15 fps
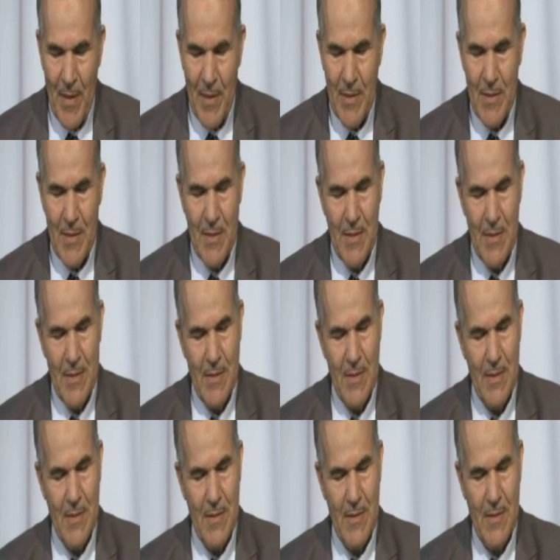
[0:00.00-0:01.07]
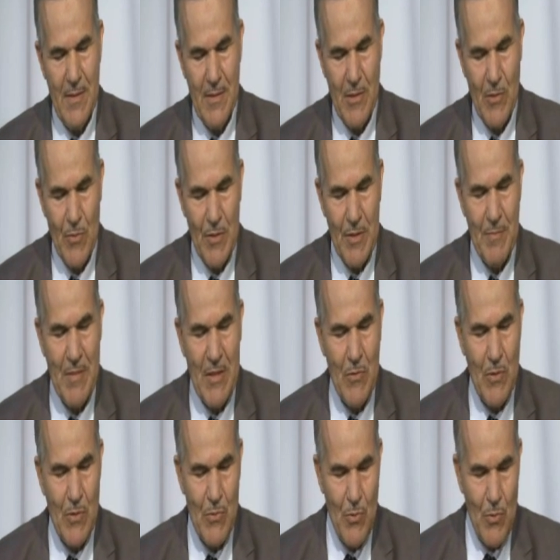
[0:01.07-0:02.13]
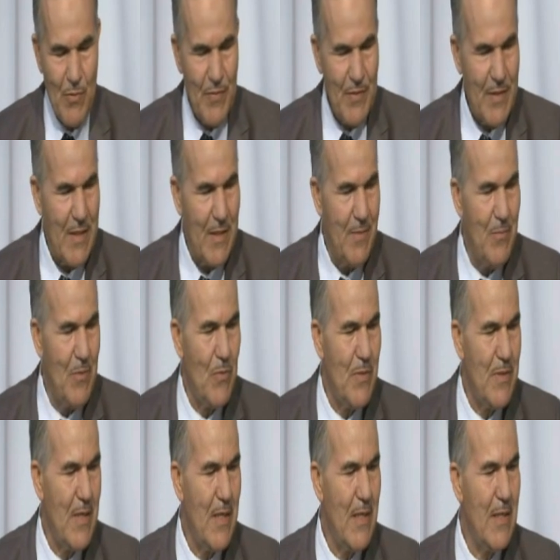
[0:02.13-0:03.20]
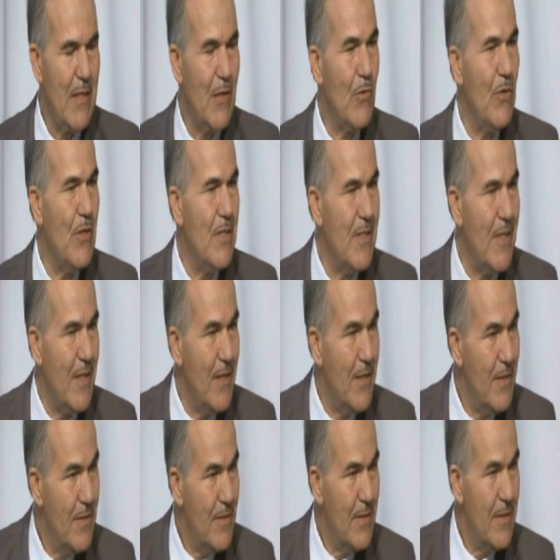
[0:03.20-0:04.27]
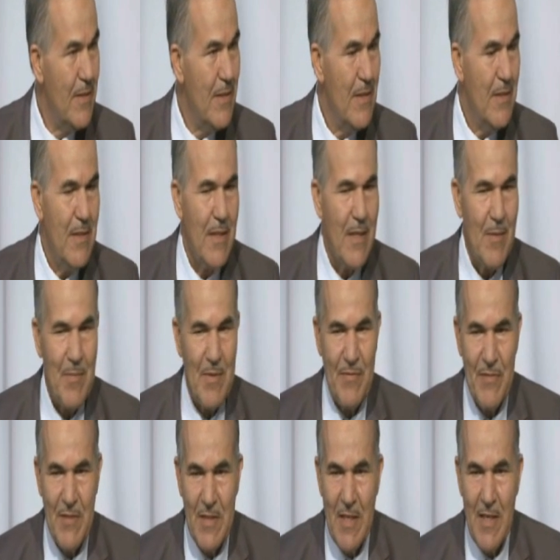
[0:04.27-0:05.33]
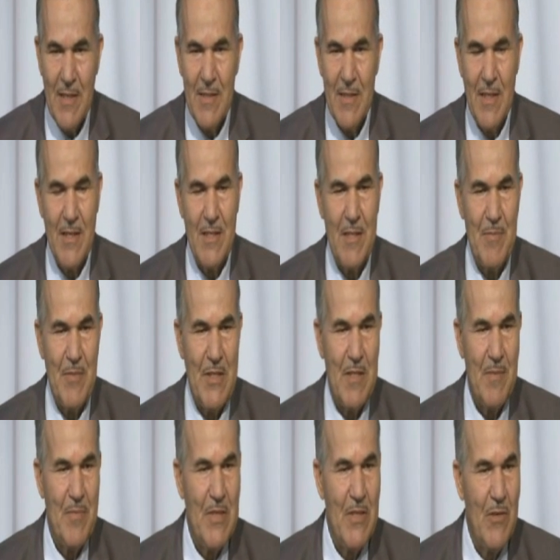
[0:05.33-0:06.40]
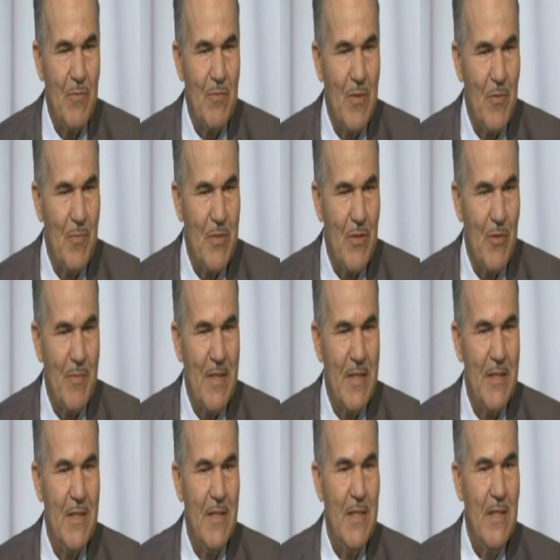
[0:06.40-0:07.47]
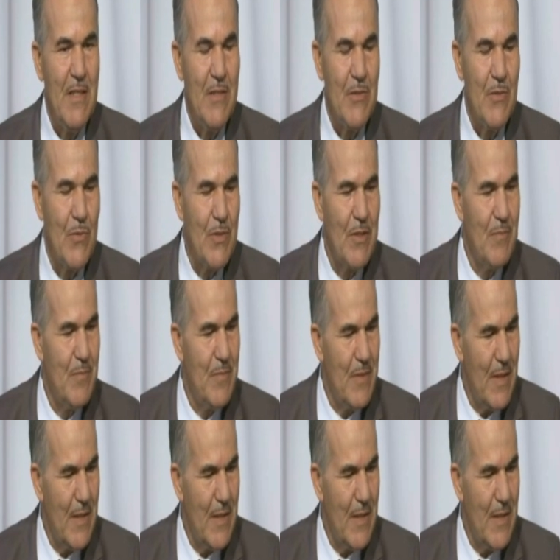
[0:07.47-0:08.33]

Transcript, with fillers: آه، سنقيم ندوة صحفية بالوزارة ككل سنة قبل افتتاح السنة الجامعية بيوم أو بيومين نقيم